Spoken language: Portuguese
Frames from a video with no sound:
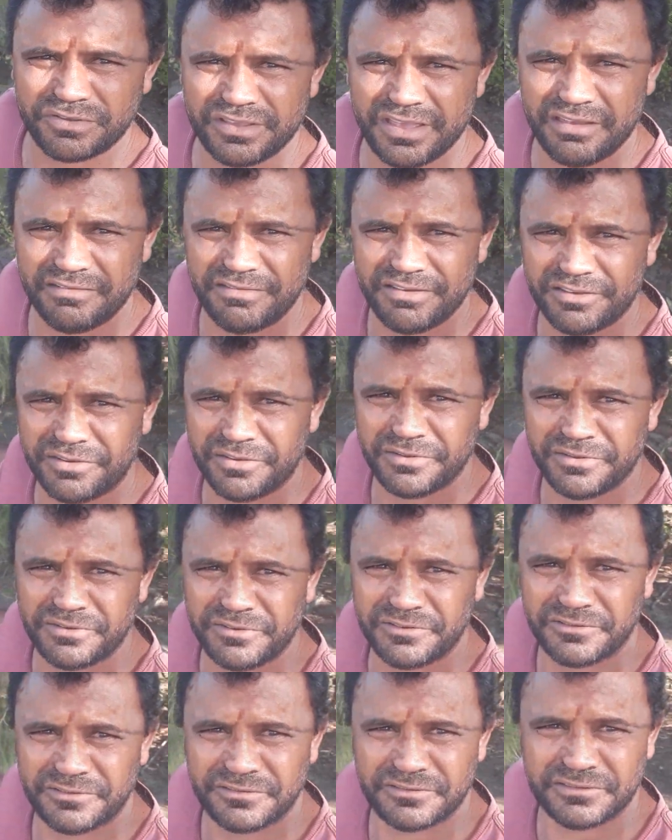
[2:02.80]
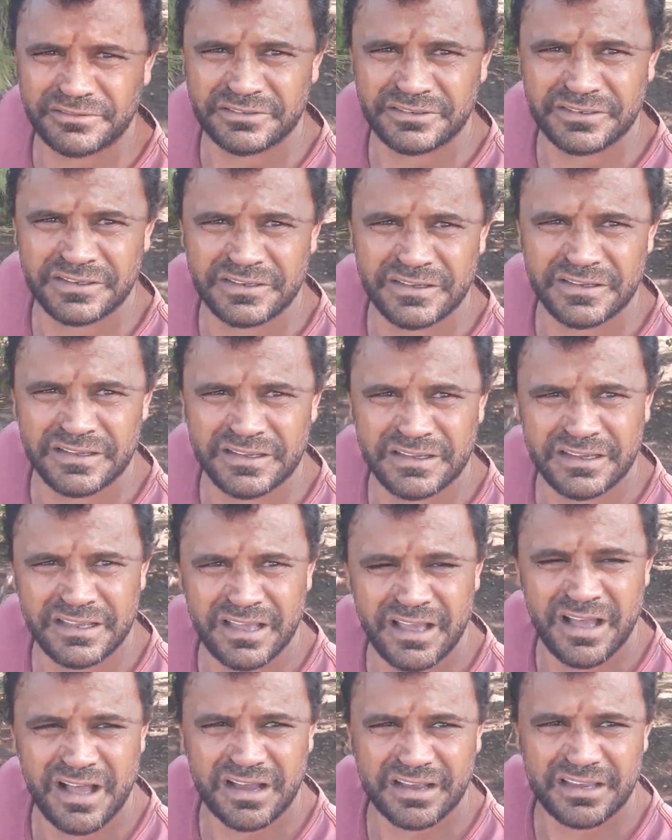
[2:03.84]
serviço.
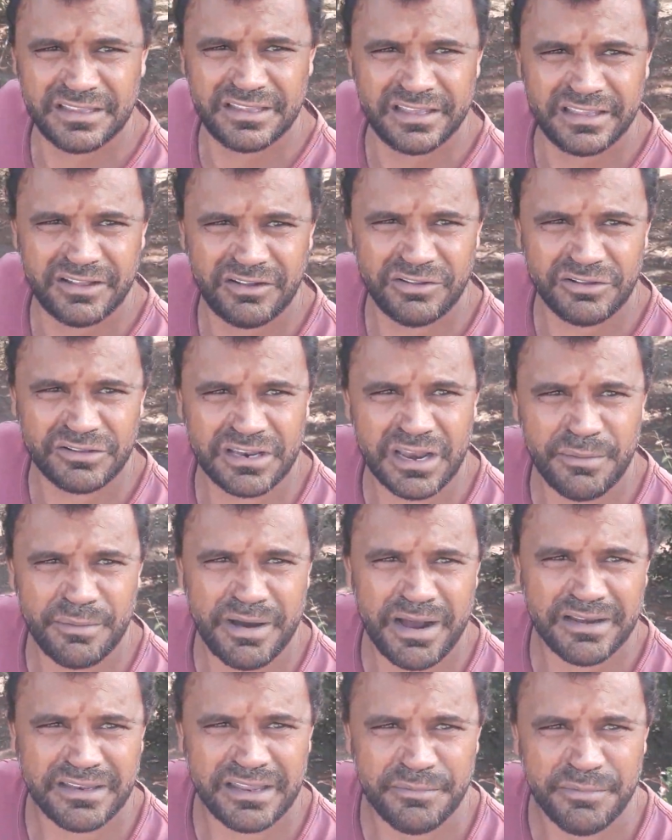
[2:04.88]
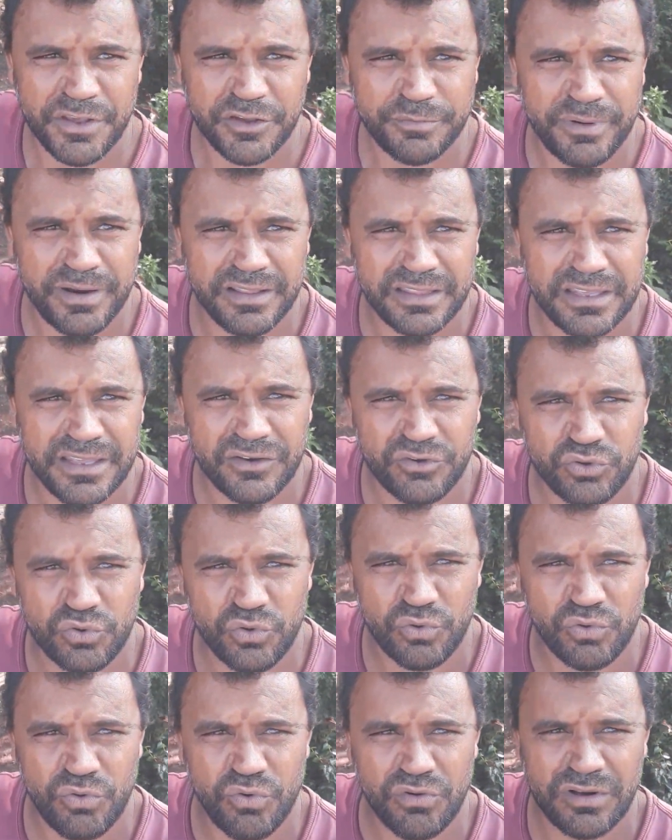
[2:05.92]
Aqui dentro onde eu trabalho tem minhas plantinhas que eu estou
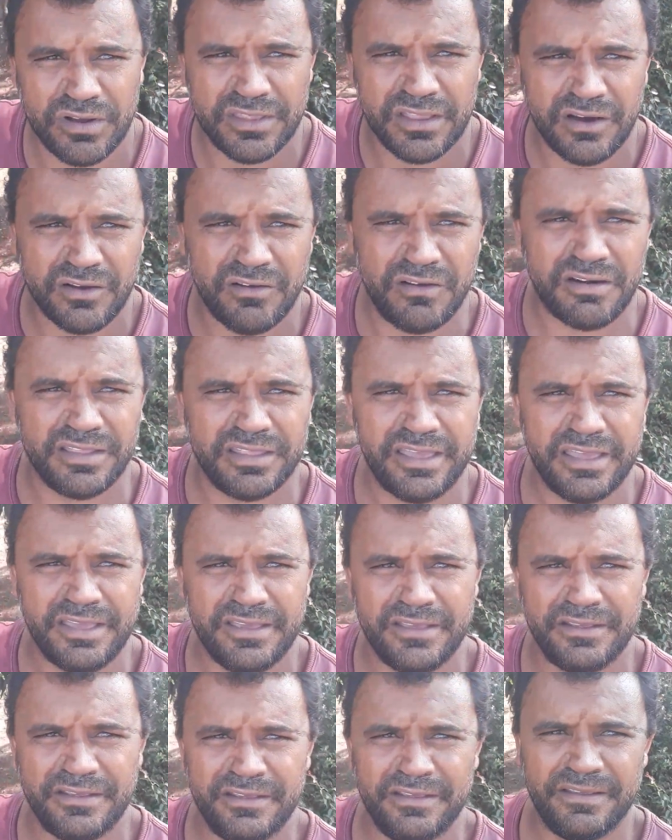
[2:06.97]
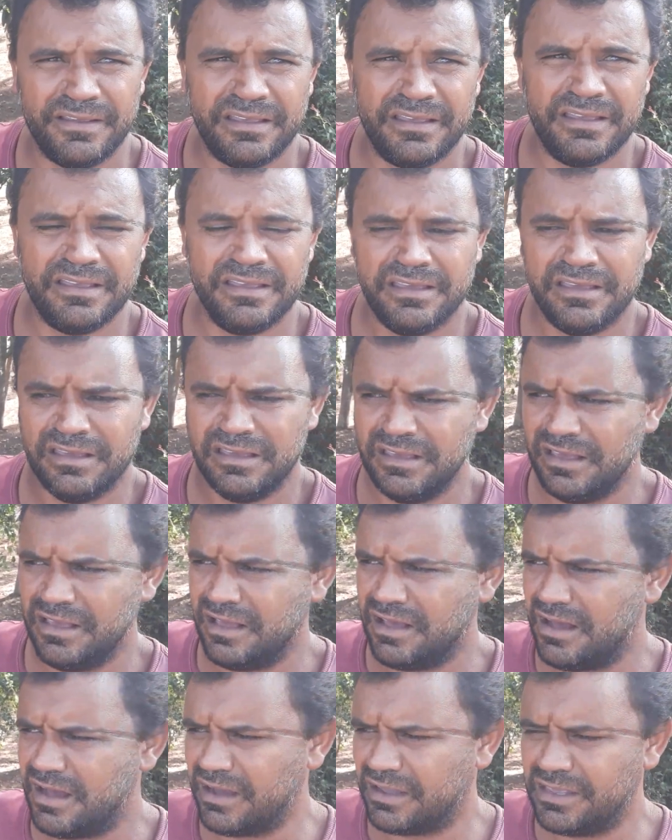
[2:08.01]
colocando agora, né?
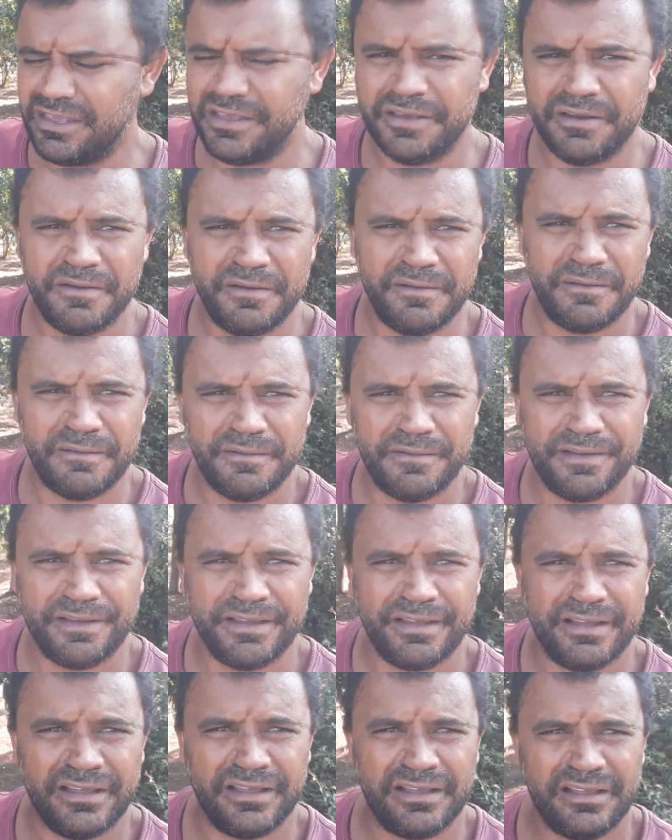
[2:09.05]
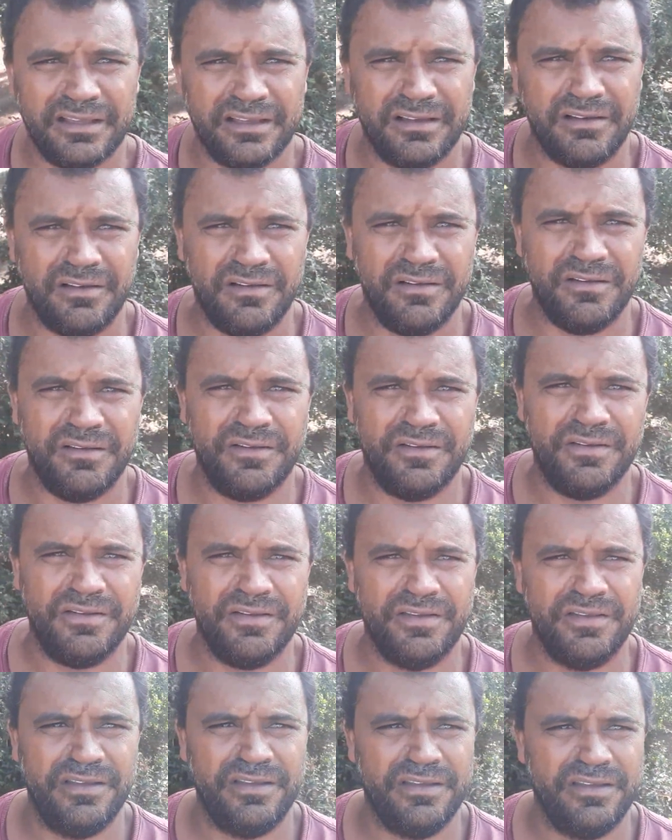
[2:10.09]
Aqui, ó.
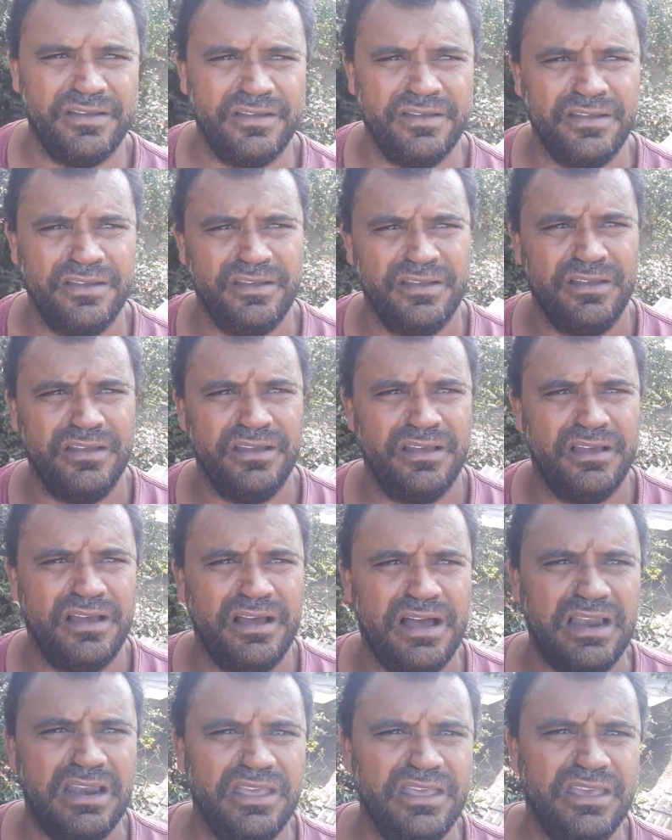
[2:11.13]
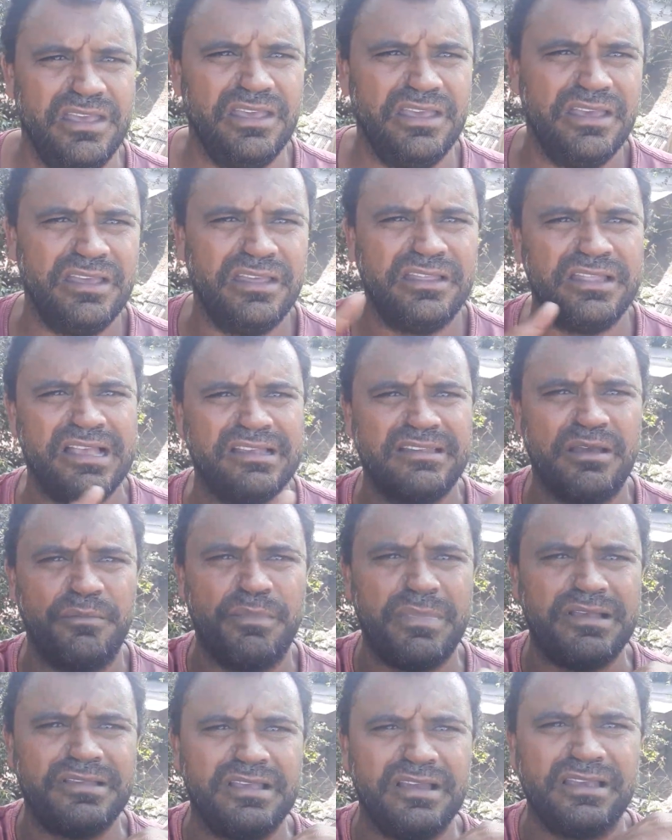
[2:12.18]
Ali, nessa
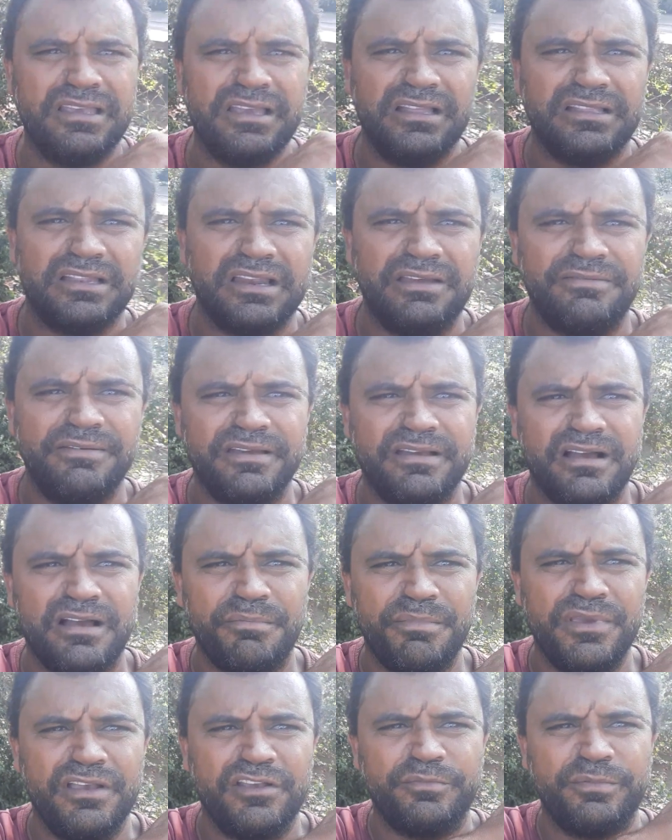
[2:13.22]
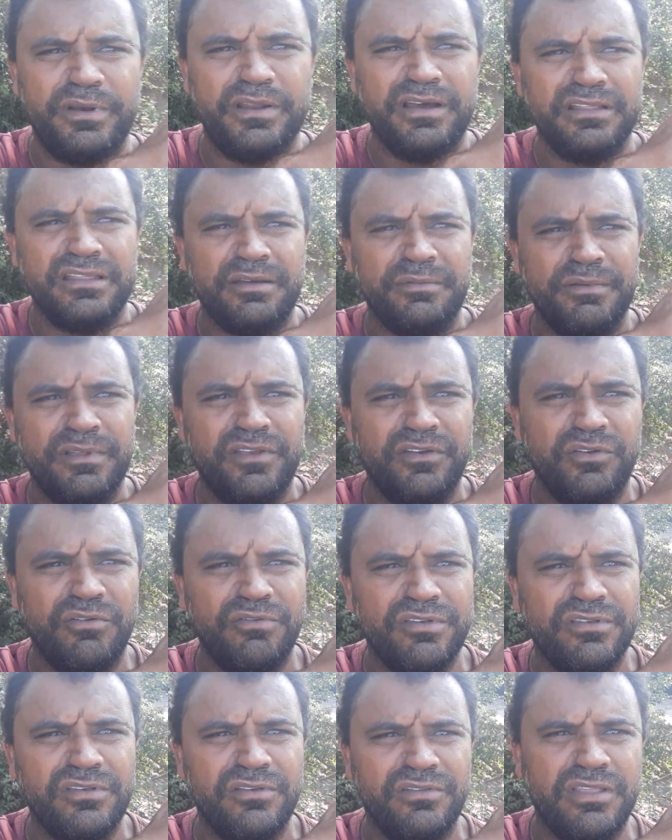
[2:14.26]
base aqui atrás fica as minhas plantas. Deixa eu
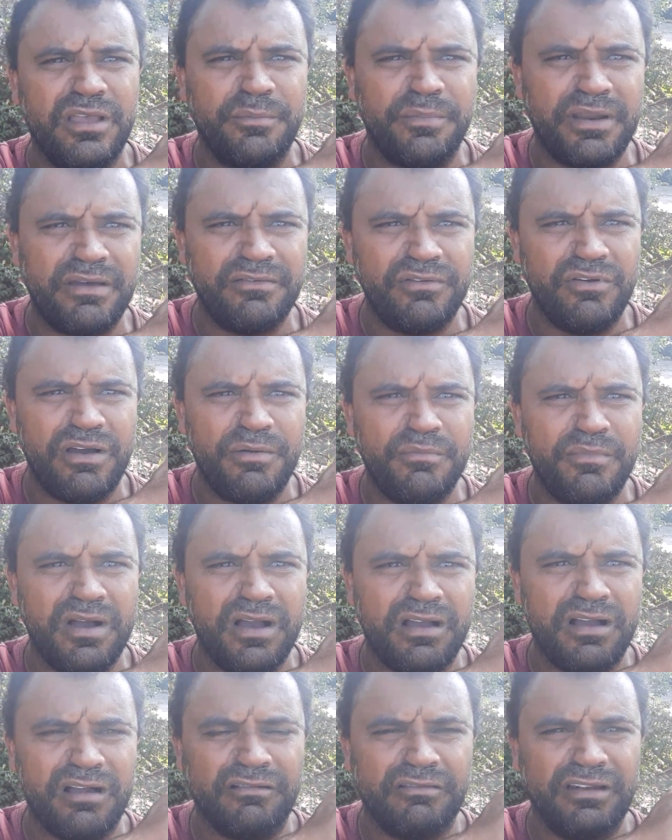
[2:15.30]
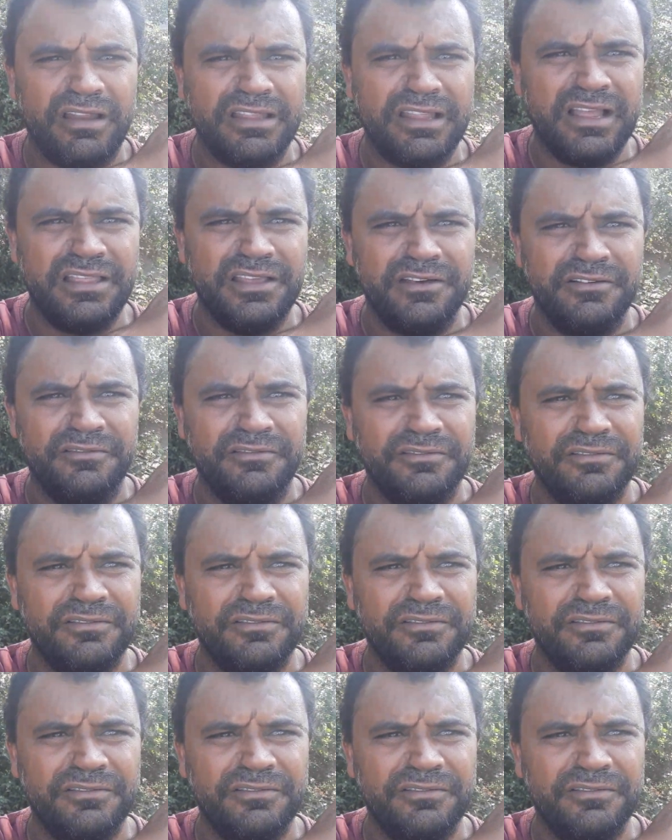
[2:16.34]
ver se dá para ver o rabo macaco lá, dá não.